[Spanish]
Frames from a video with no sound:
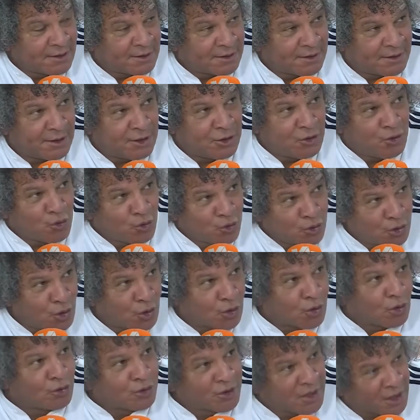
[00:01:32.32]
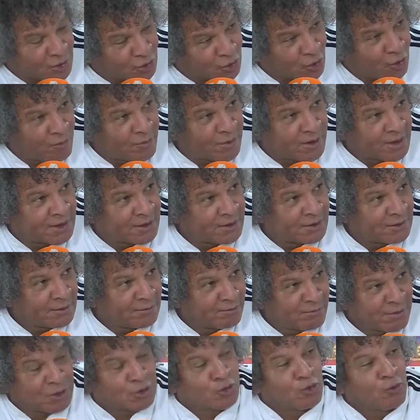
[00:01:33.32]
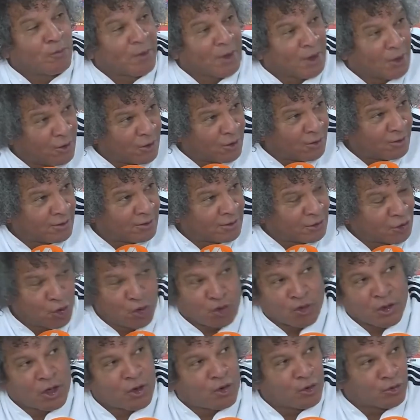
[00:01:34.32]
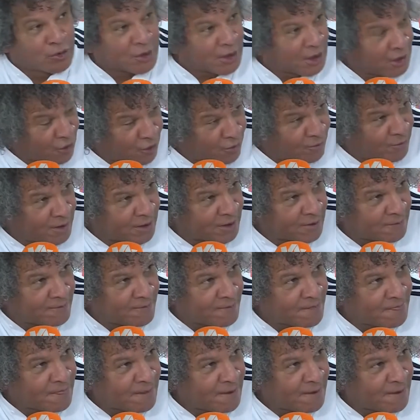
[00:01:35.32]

Si Junior con 10 hombres me superó, yo no encontré el hombre.